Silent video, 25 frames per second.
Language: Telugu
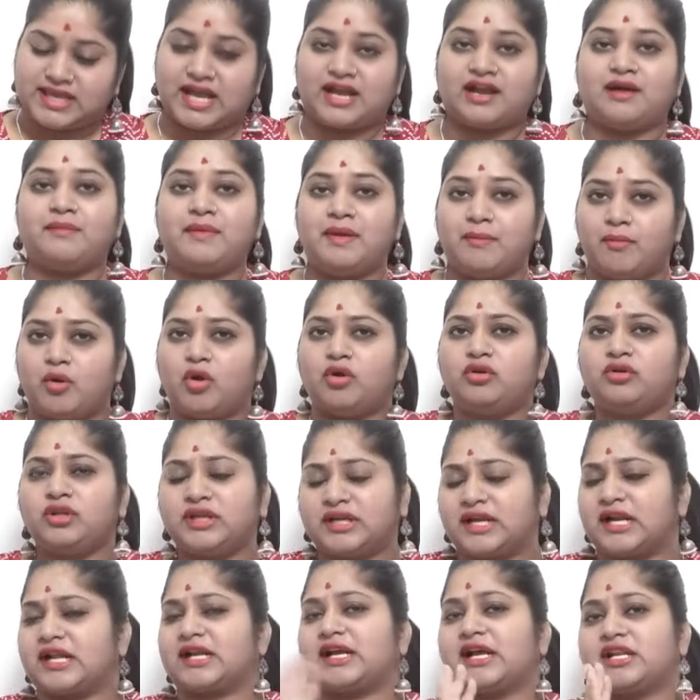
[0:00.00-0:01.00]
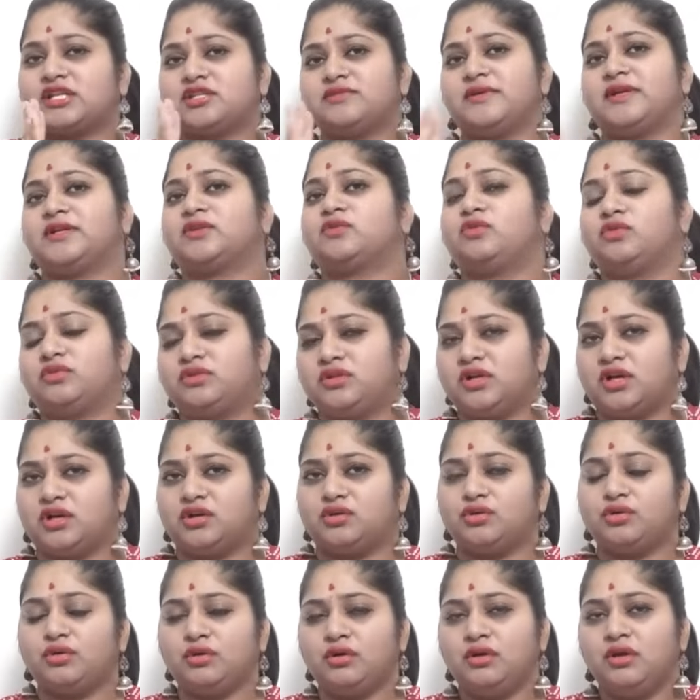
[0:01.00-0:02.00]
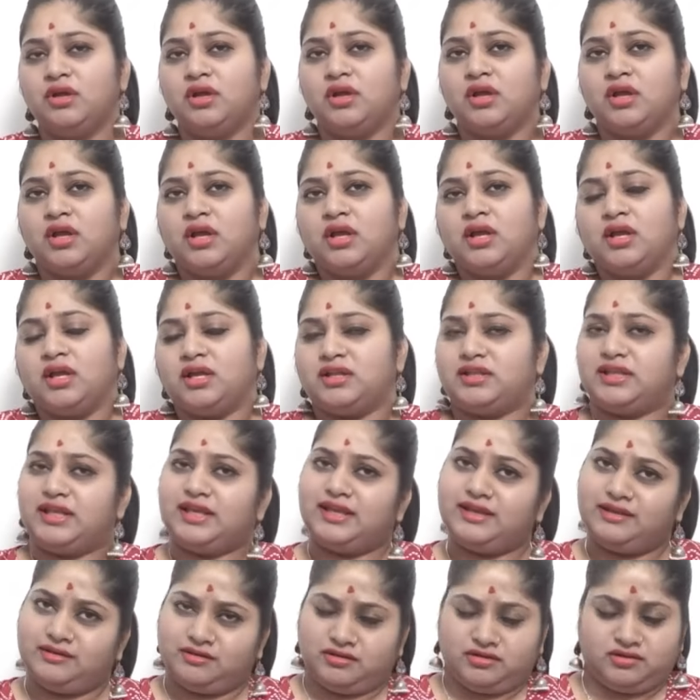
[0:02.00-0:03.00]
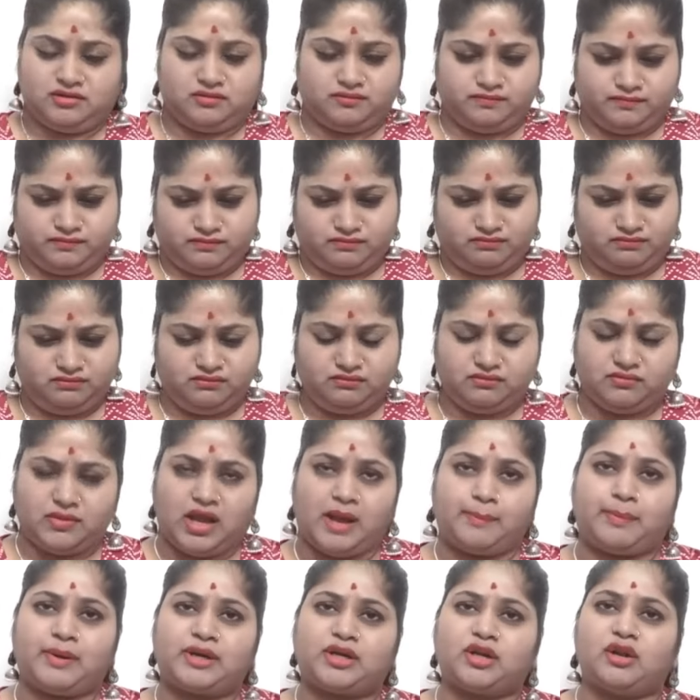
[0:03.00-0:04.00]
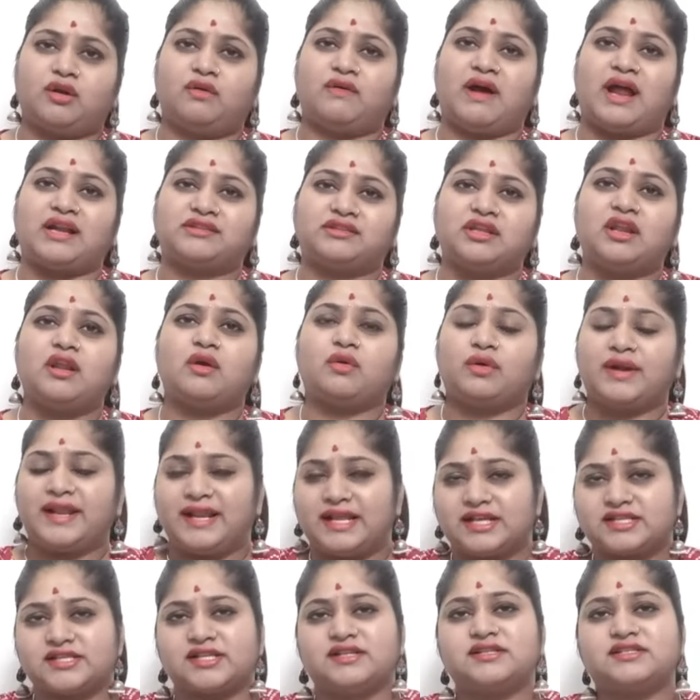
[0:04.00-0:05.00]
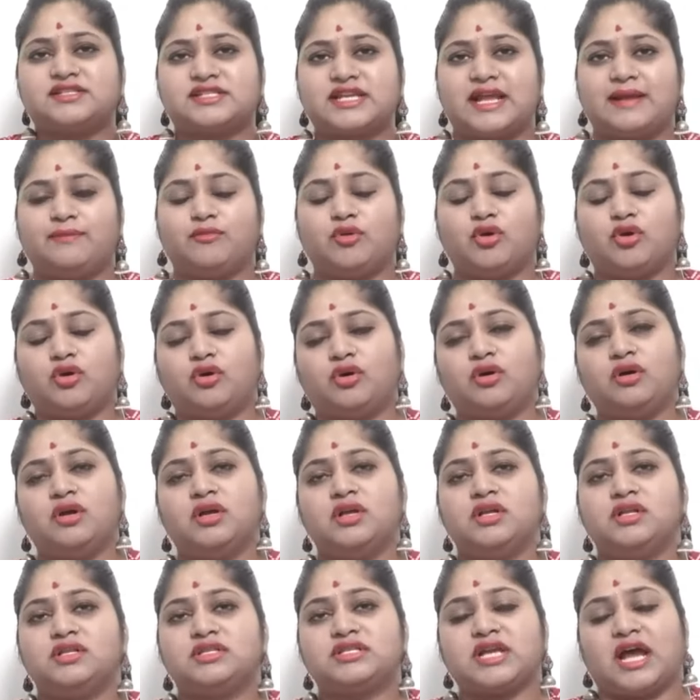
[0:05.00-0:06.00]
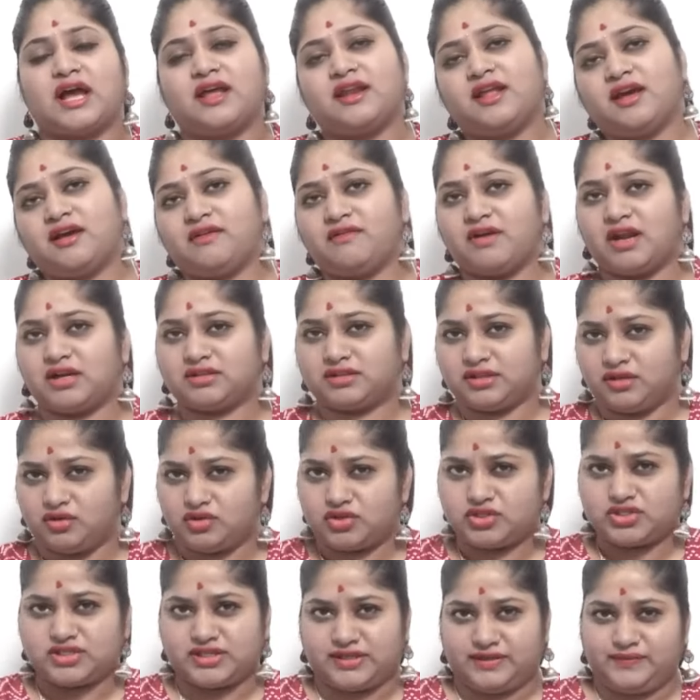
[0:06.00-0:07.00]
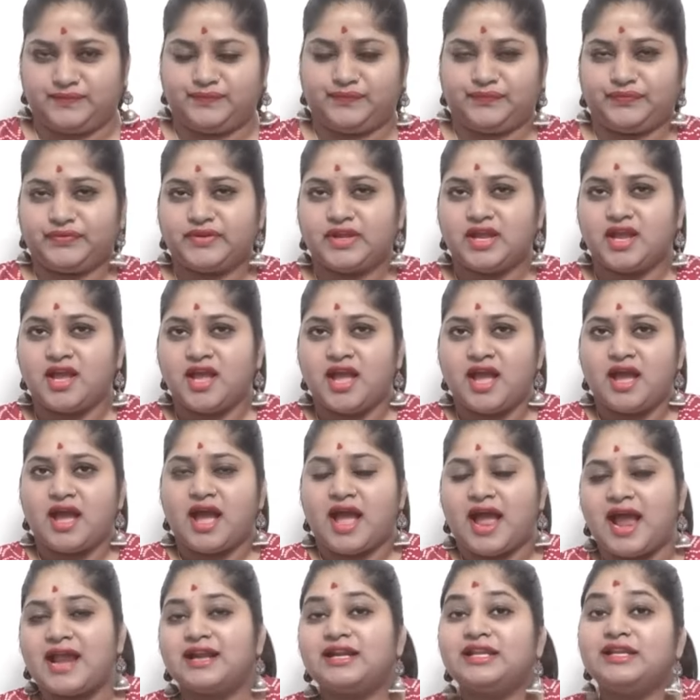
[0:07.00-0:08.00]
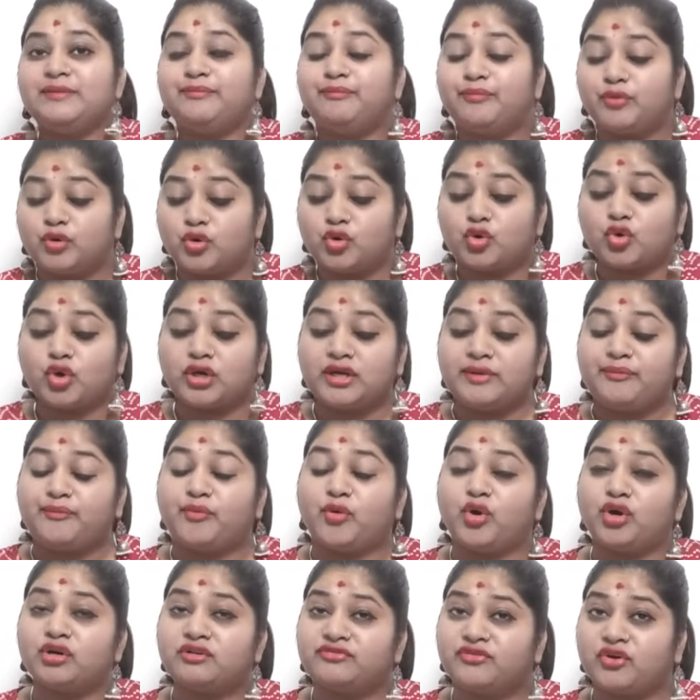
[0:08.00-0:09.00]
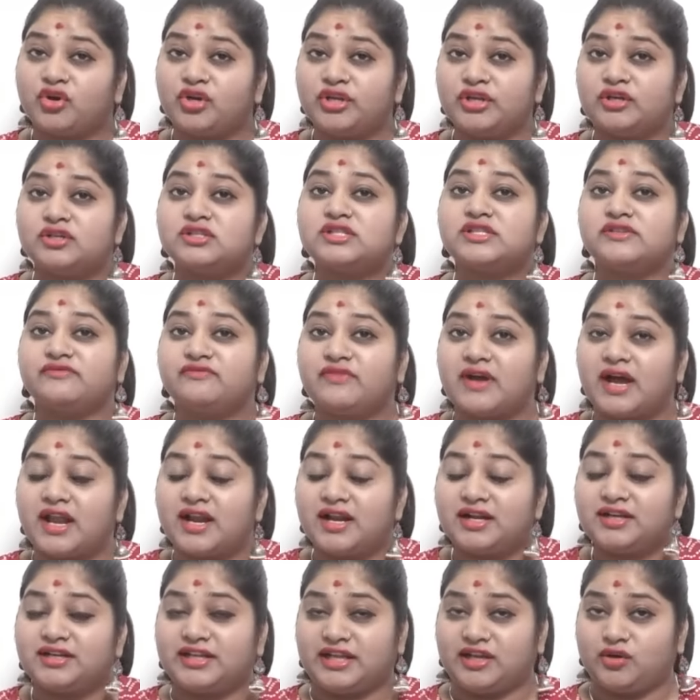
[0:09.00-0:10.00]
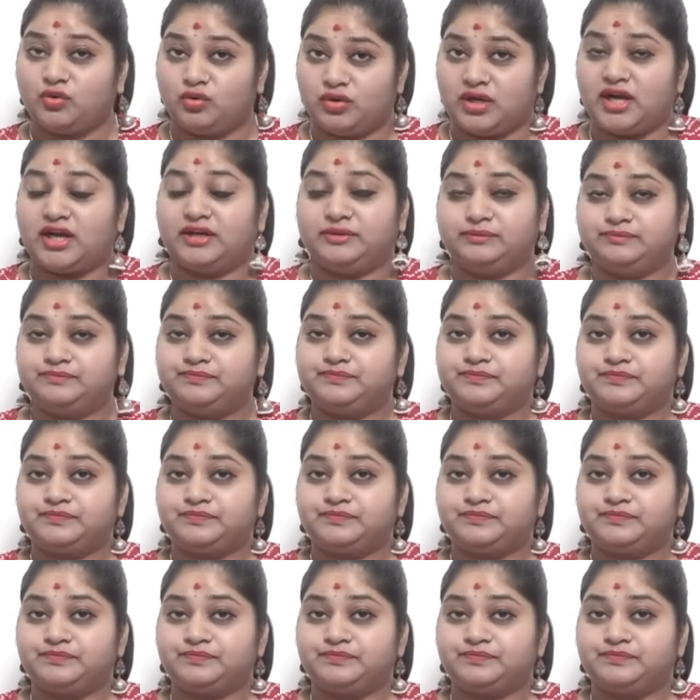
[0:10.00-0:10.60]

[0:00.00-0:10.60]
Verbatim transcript: సగం అమౌంట్ ఇక్కడ ఖర్చు పెట్టుకుంటున్నట్టు ఇది అప్పట్లో వార్తల్లో కూడా ఎలక్షన్స్ టైంలో చాలా వార్తలు వచ్చినాయి అండ్ ఇప్పుడు కొన్ని పోర్ట్ఫోలియోస్ ఇవ్వాలంటే కూడా